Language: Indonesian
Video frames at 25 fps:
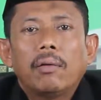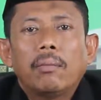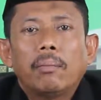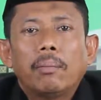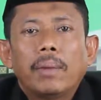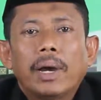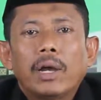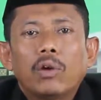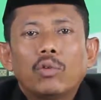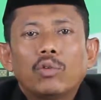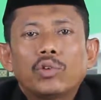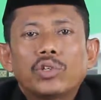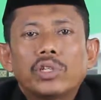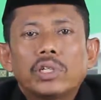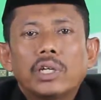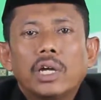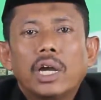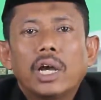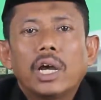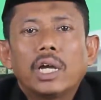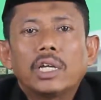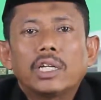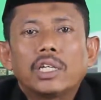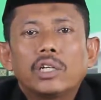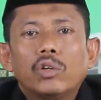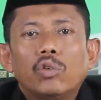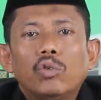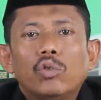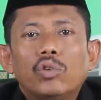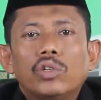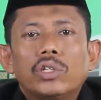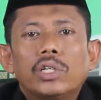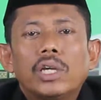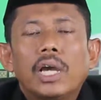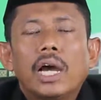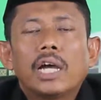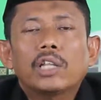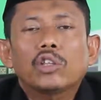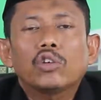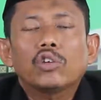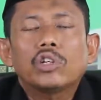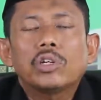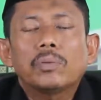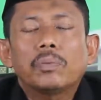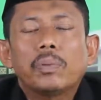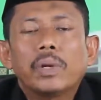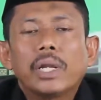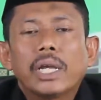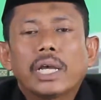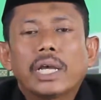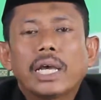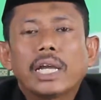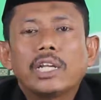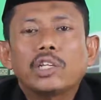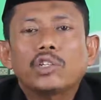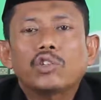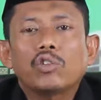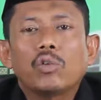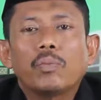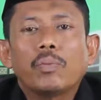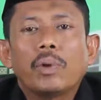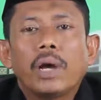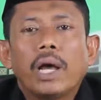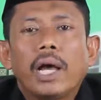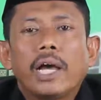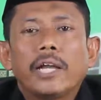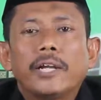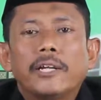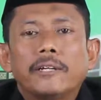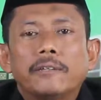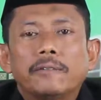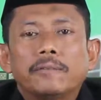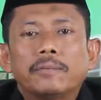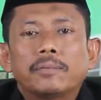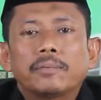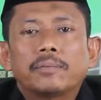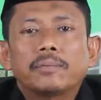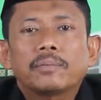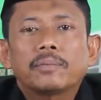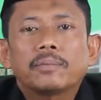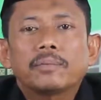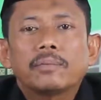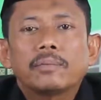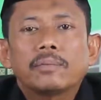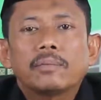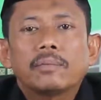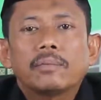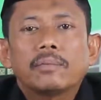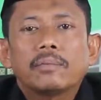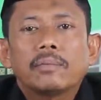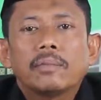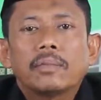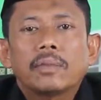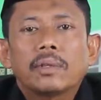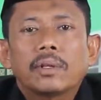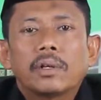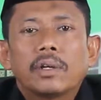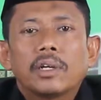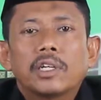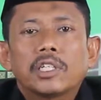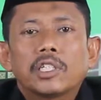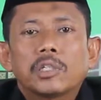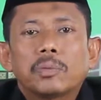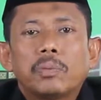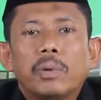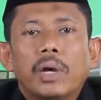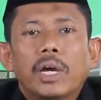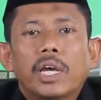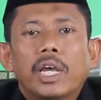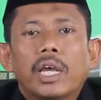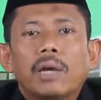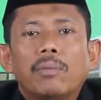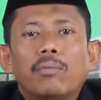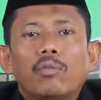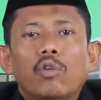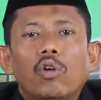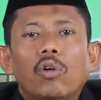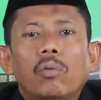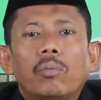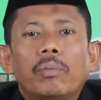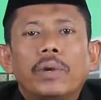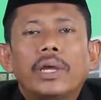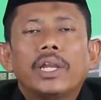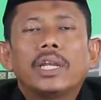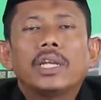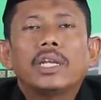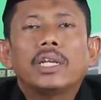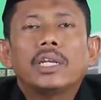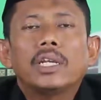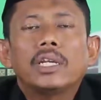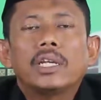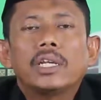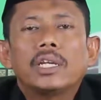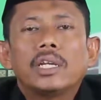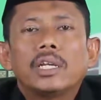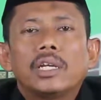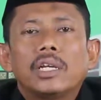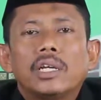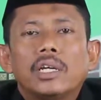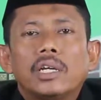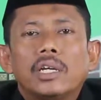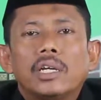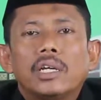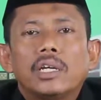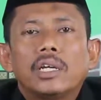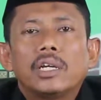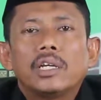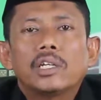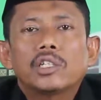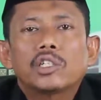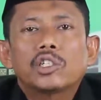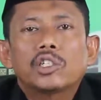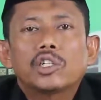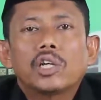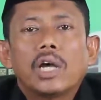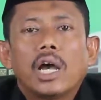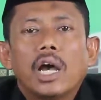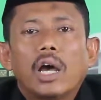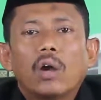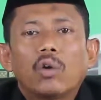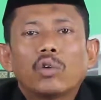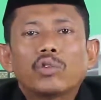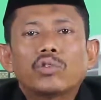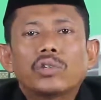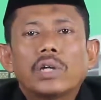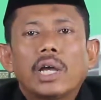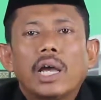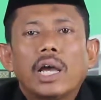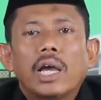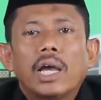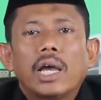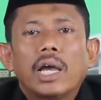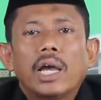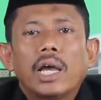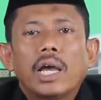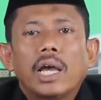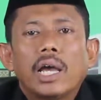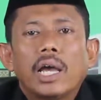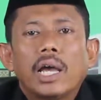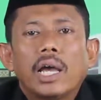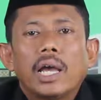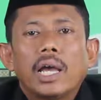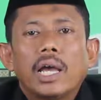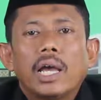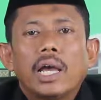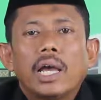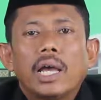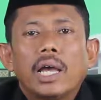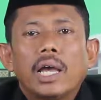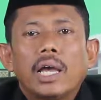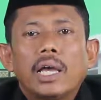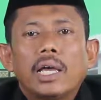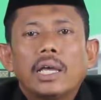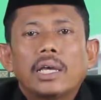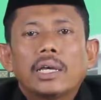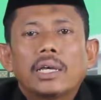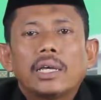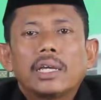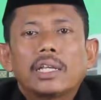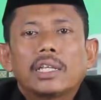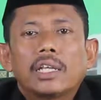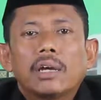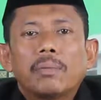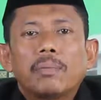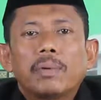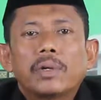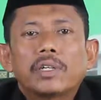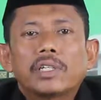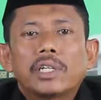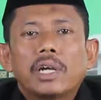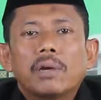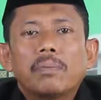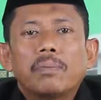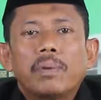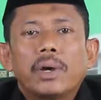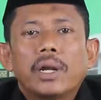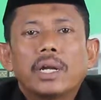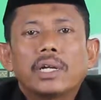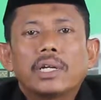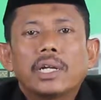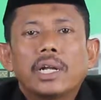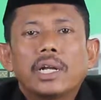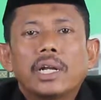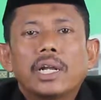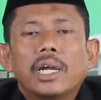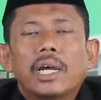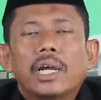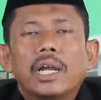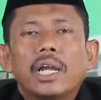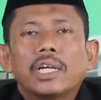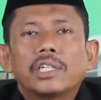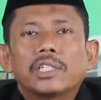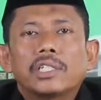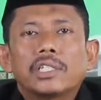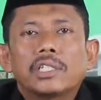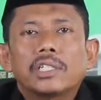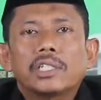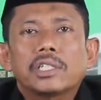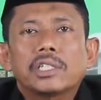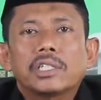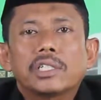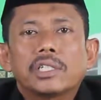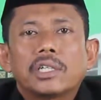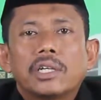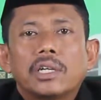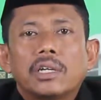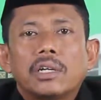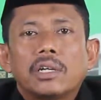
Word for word: Manusia diuji atau diberikan cobaan sebagai mukmin seharusnya kita bersabar dan ikhlas